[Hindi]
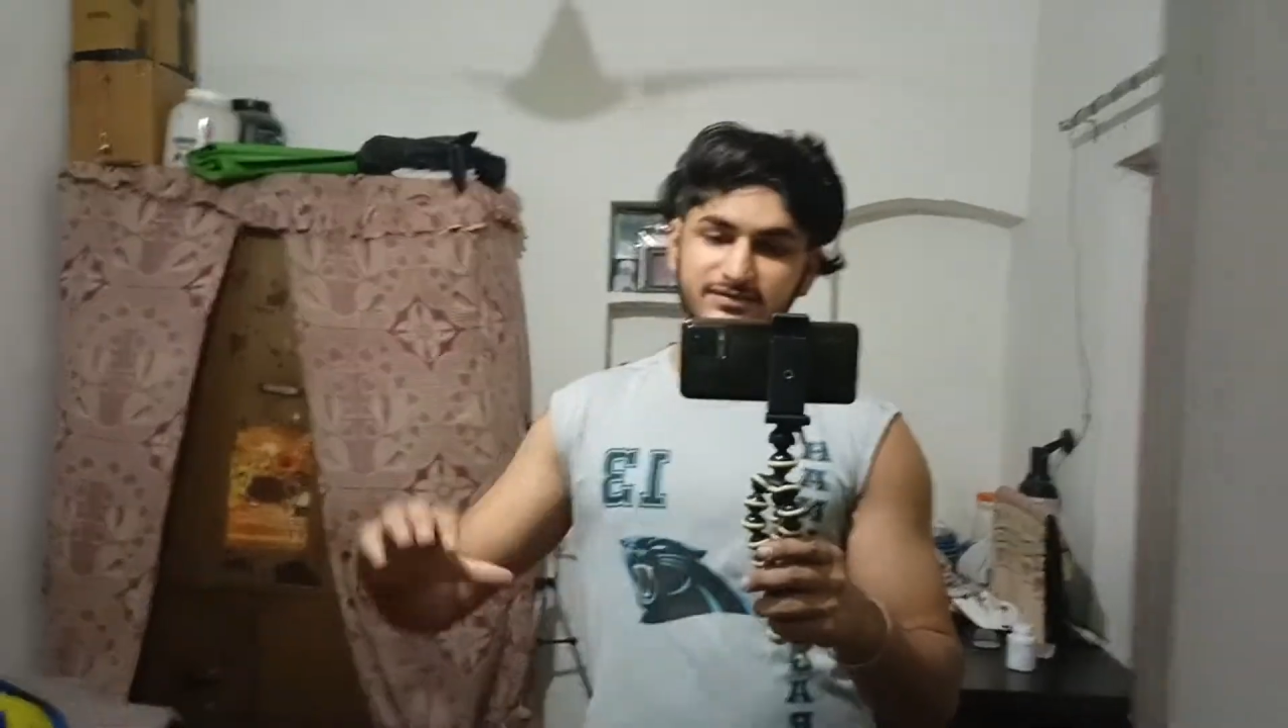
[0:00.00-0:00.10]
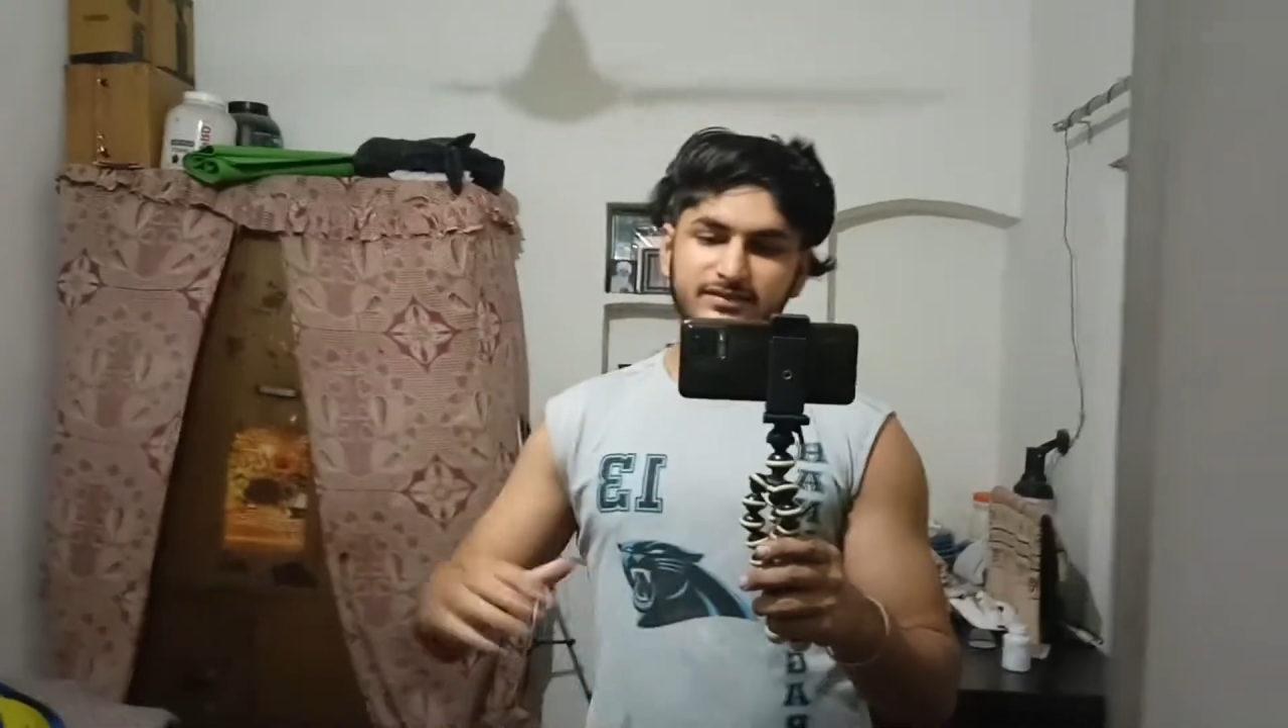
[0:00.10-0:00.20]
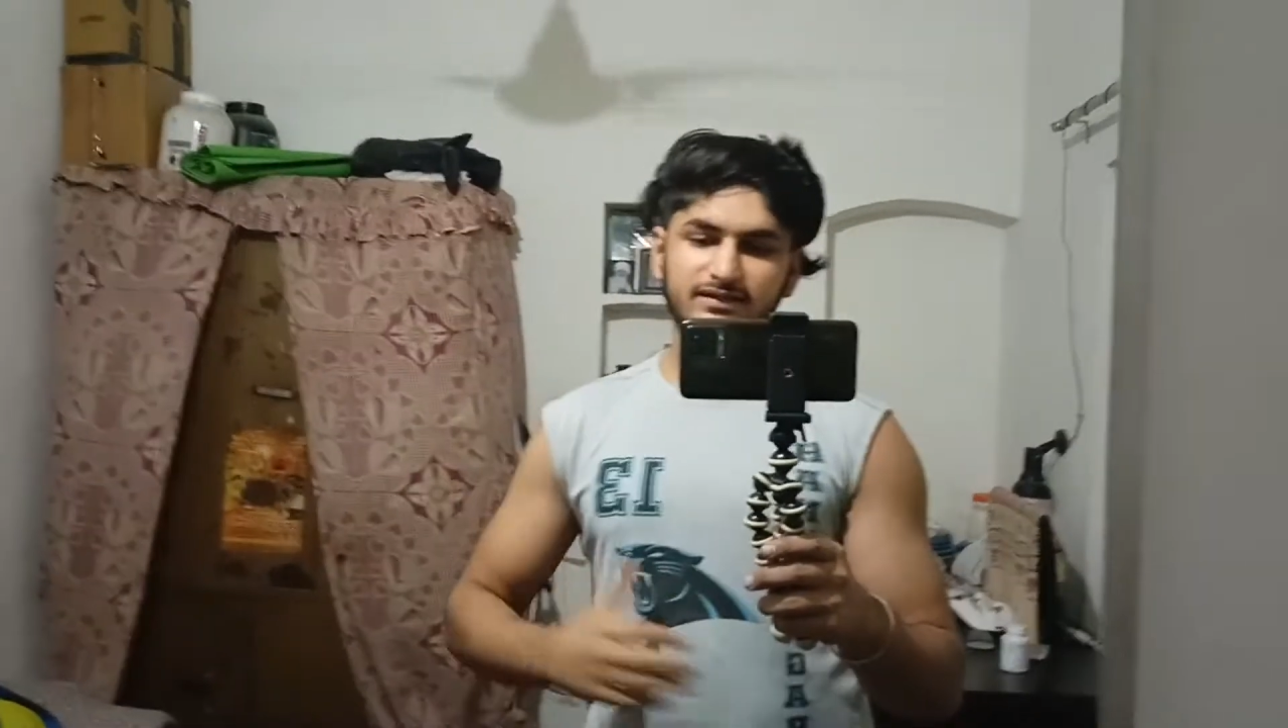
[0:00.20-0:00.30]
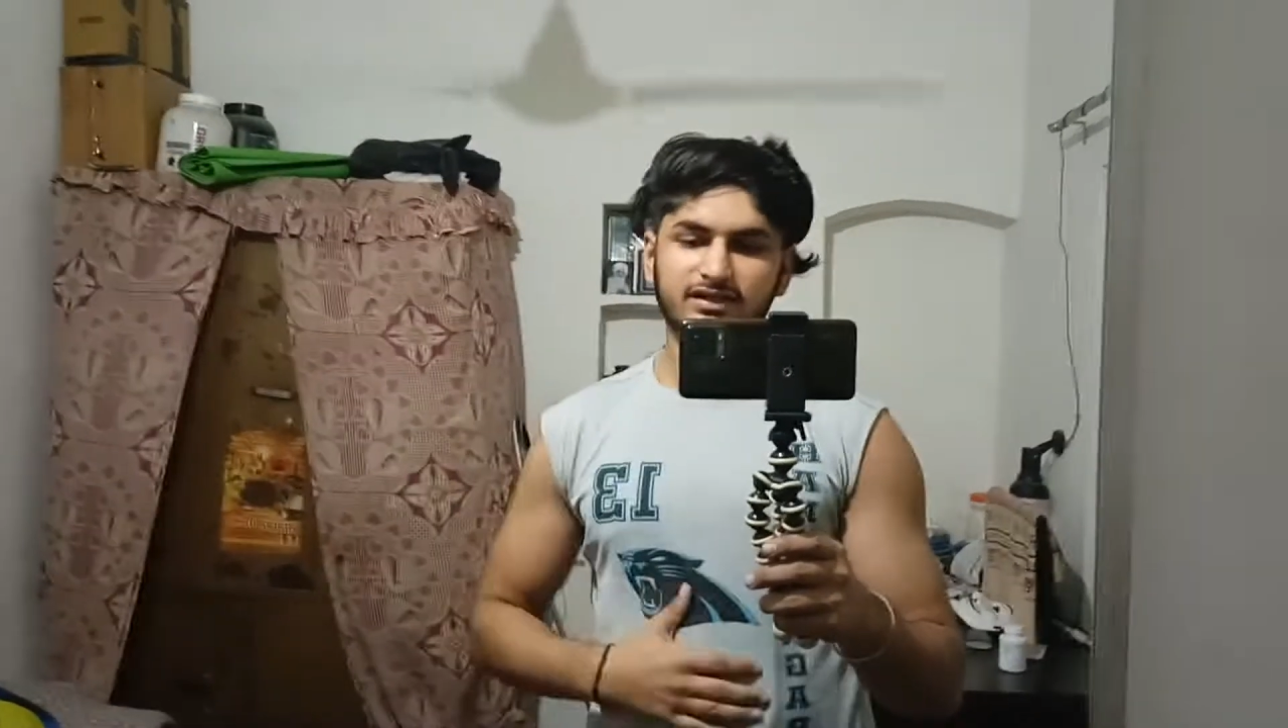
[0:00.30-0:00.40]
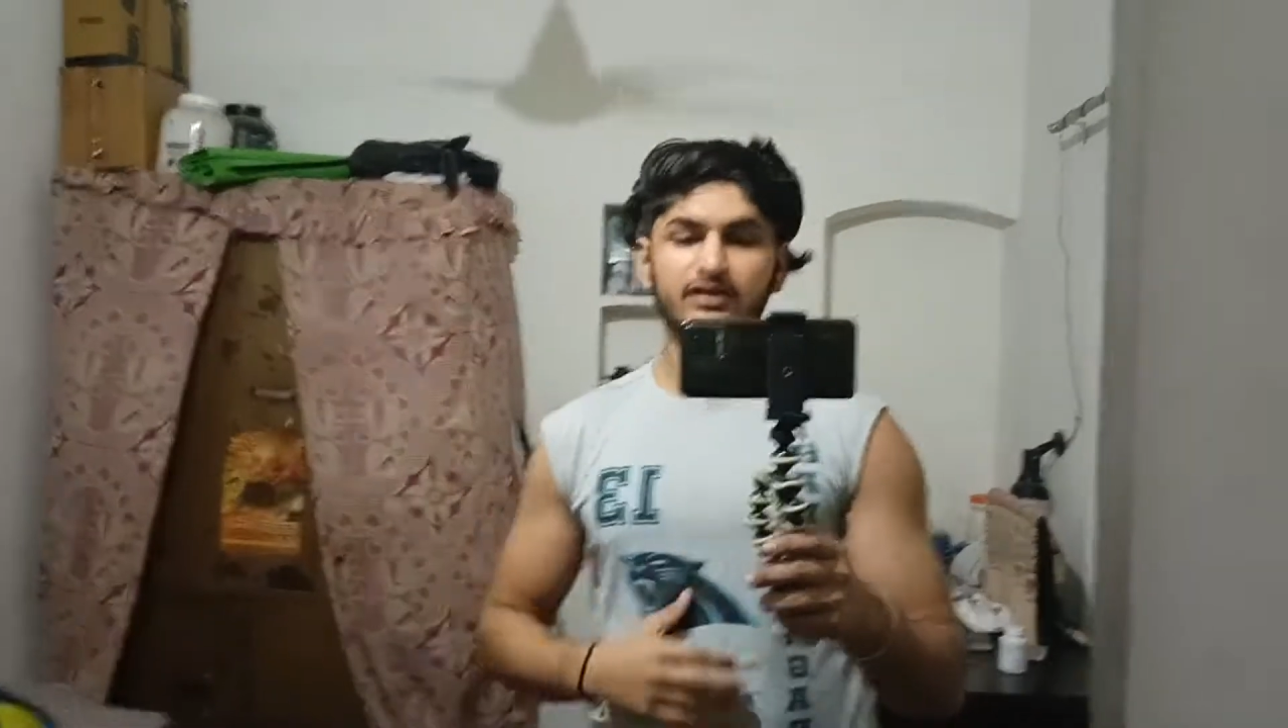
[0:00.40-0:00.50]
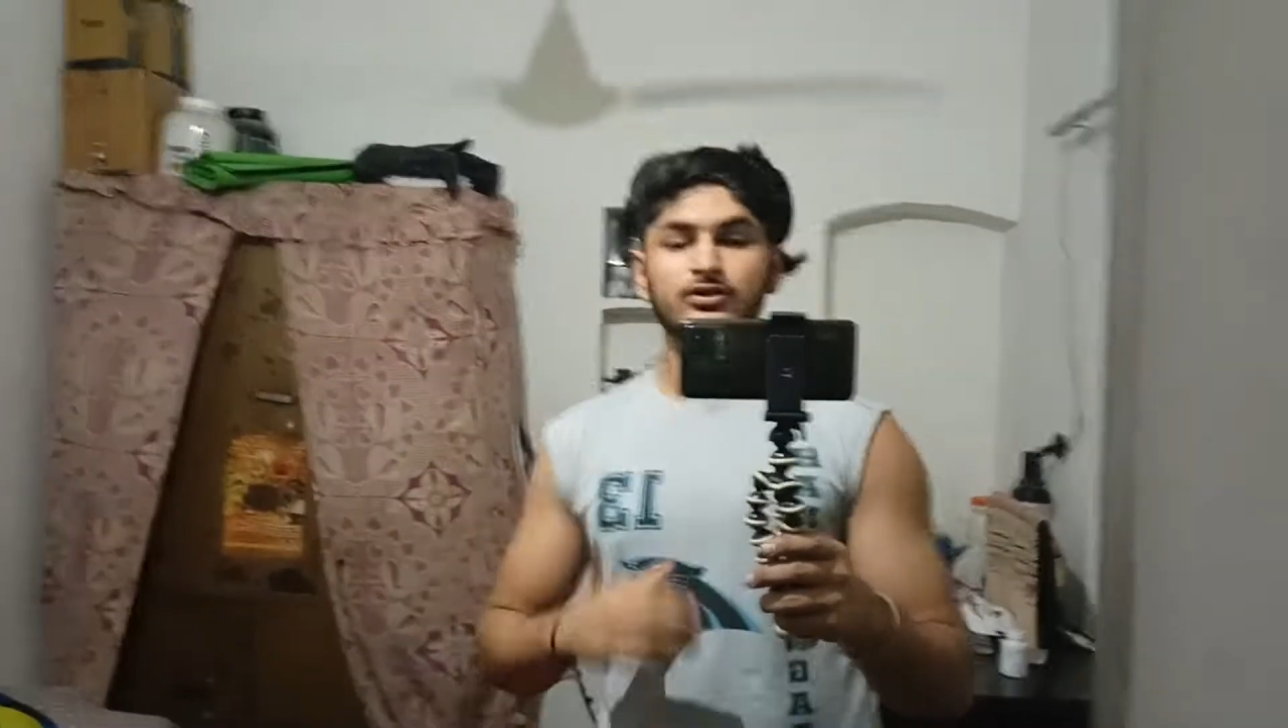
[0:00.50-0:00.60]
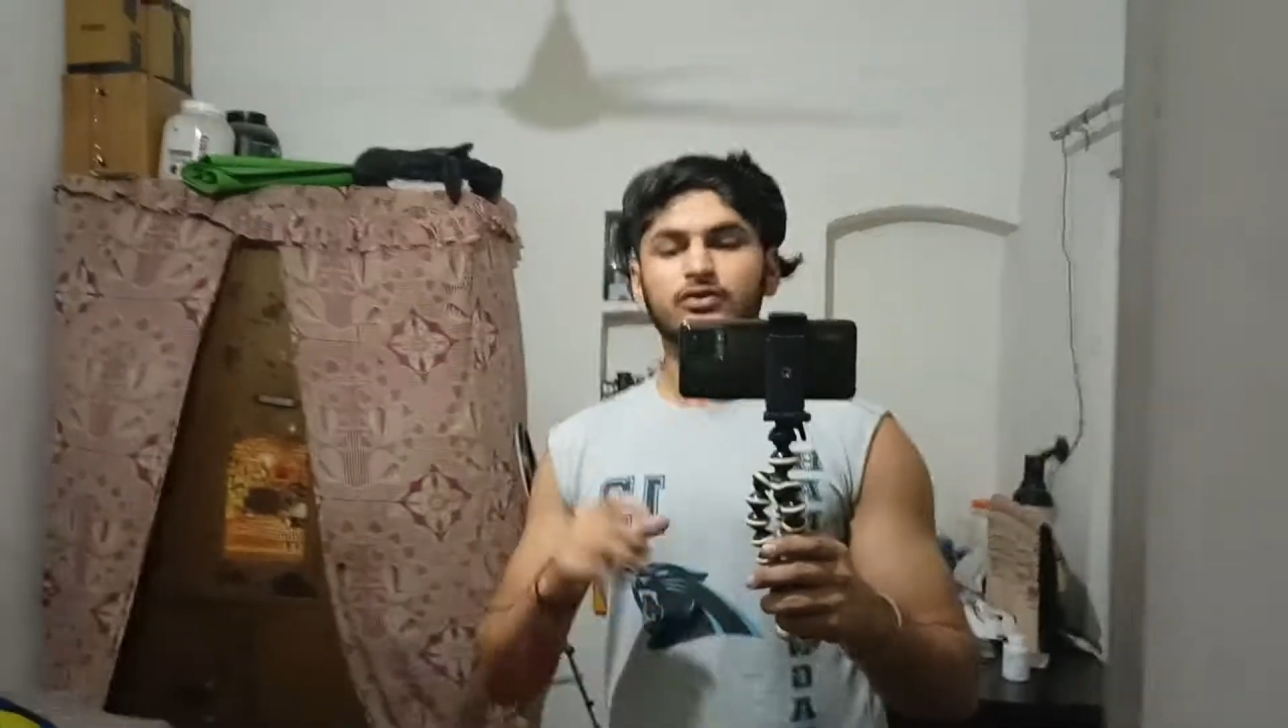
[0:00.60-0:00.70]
रील्स बनाते हैं